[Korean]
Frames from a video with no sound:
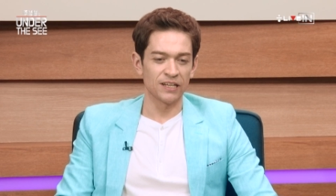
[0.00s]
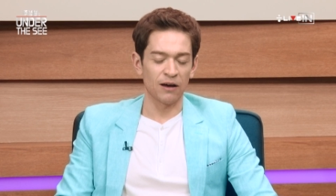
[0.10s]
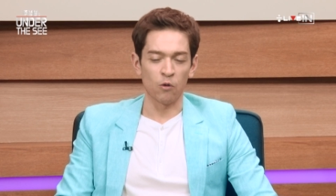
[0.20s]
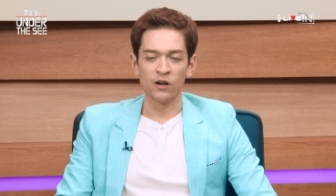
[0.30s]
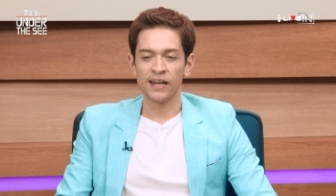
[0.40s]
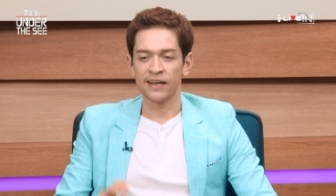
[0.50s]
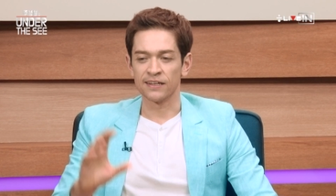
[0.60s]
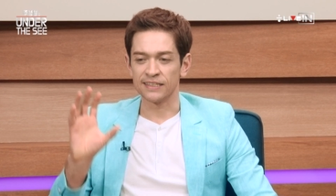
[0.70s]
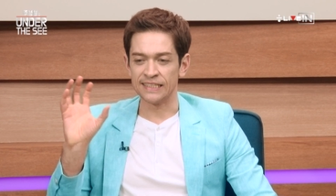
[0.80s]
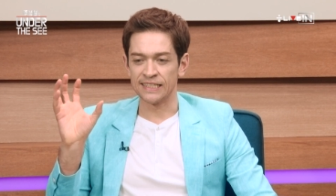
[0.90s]
우리가
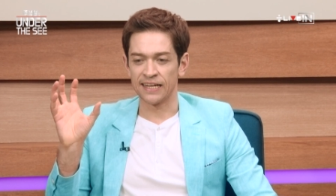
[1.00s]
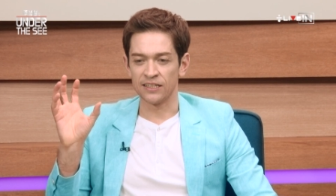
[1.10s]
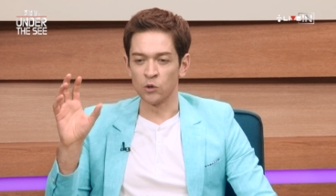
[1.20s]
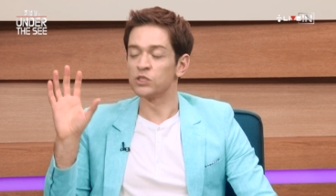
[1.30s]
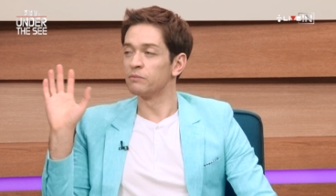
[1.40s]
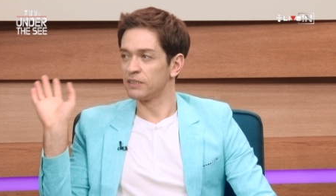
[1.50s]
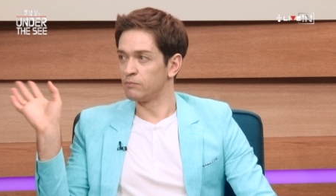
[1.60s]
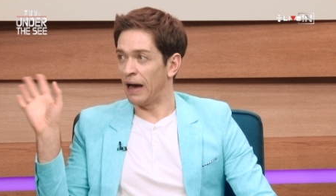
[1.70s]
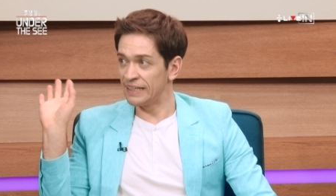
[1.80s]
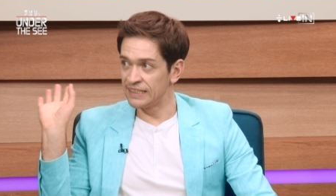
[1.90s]
원래 이제
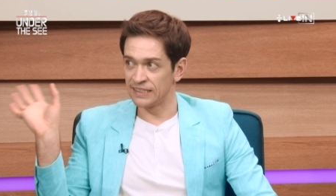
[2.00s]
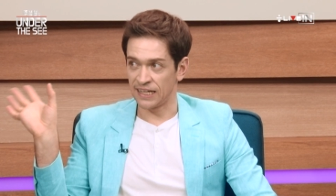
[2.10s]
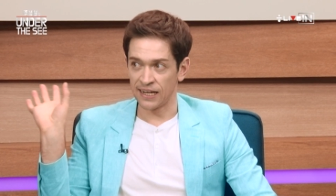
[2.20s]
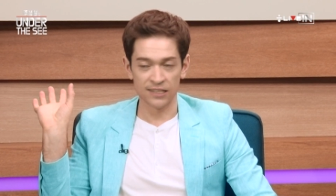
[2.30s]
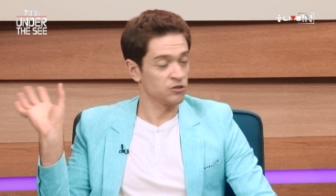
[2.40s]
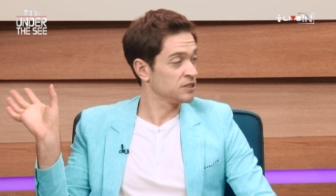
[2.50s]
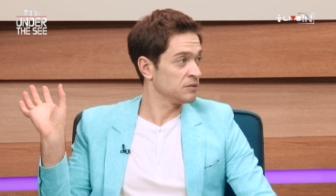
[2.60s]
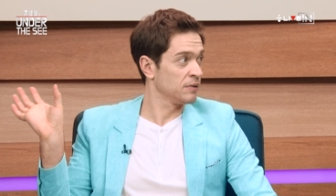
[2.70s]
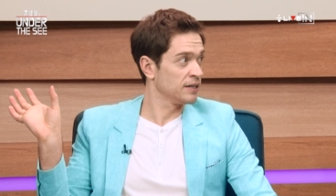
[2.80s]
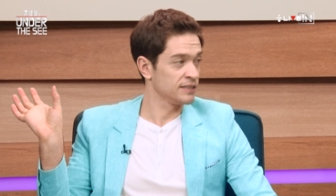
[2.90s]
요즘은 많이
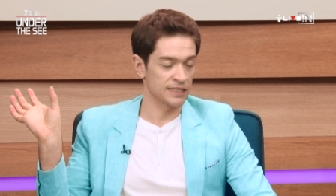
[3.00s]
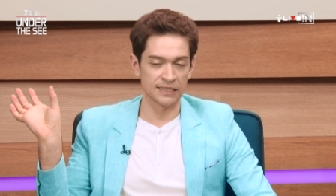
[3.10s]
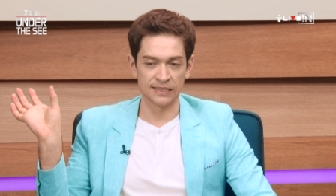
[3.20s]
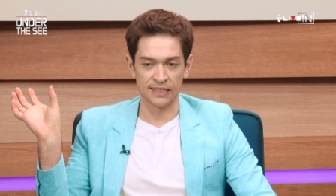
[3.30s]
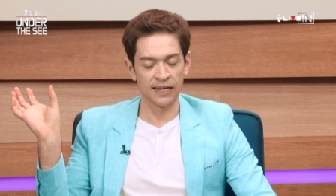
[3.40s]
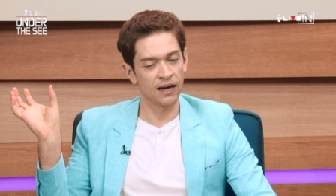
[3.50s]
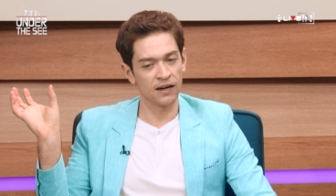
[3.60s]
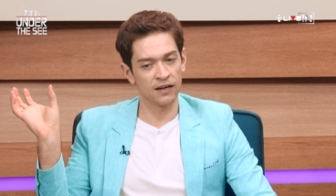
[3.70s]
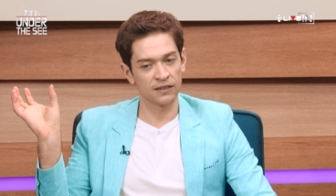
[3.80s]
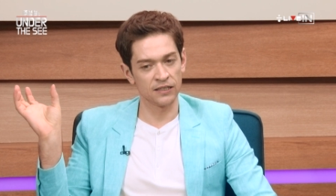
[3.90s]
달라졌지만 사실
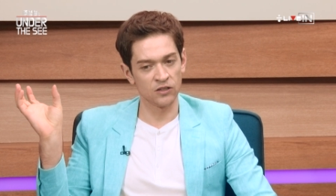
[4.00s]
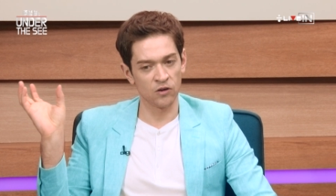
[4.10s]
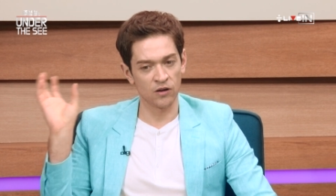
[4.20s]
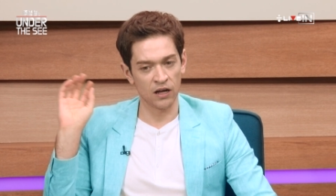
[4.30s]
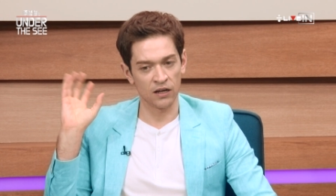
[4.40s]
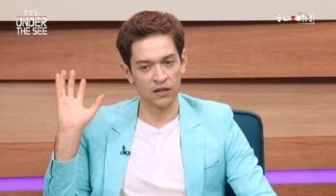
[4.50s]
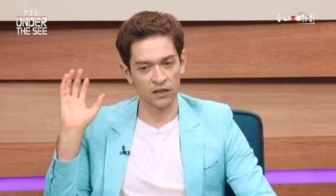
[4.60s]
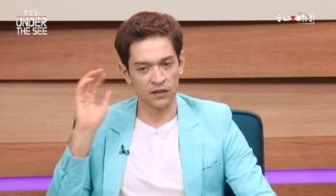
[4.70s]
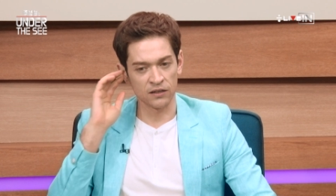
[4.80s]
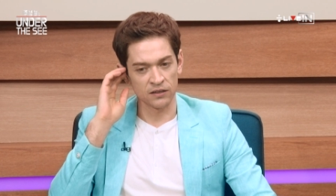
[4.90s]
제가
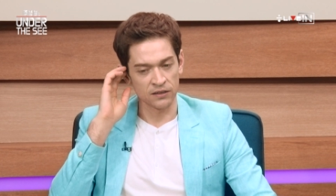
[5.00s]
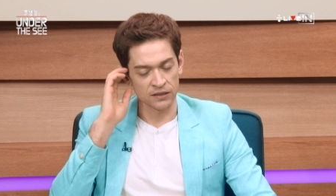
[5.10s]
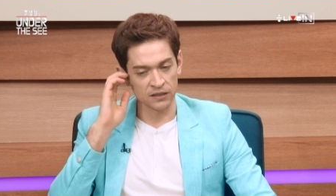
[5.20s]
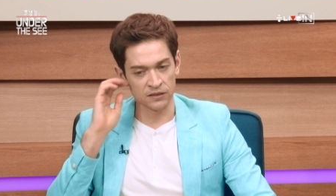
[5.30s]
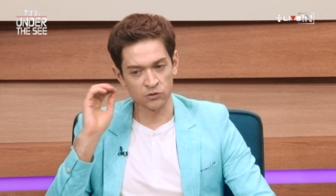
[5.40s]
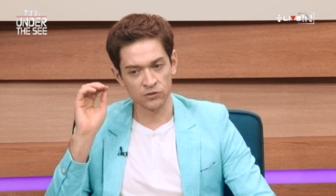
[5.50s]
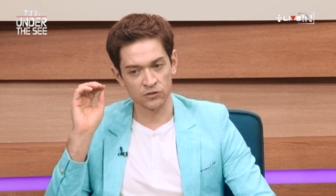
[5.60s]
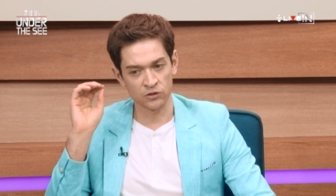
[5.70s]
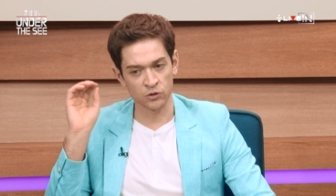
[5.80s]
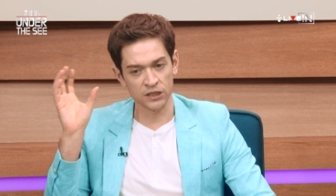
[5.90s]
기억하기로는
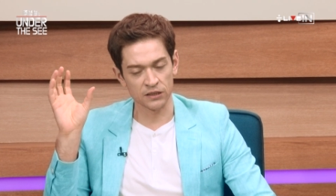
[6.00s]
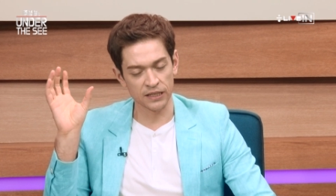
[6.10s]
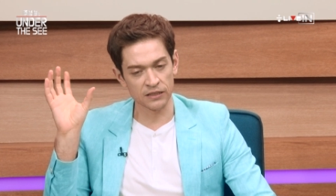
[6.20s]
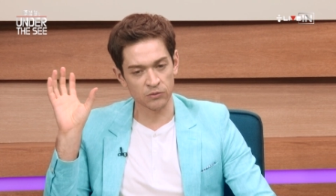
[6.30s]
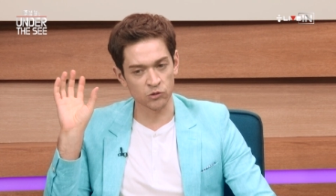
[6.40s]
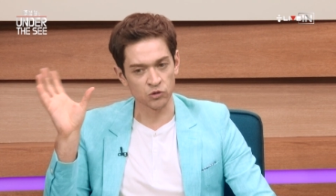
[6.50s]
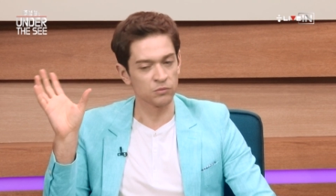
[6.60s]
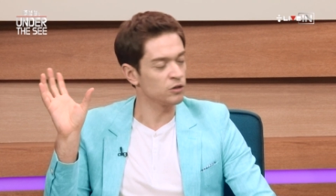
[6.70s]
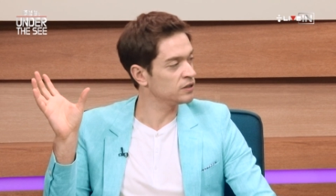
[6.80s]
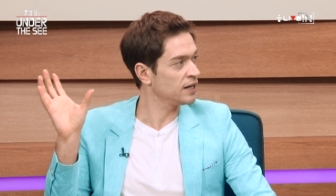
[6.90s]
예를 들면
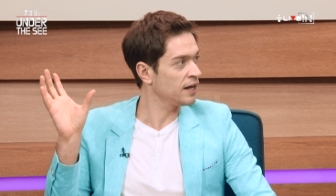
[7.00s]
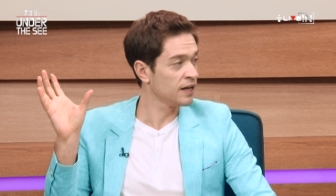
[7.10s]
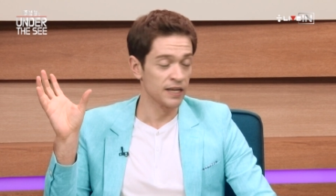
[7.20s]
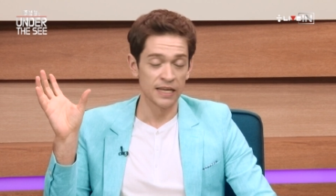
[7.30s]
구십 년대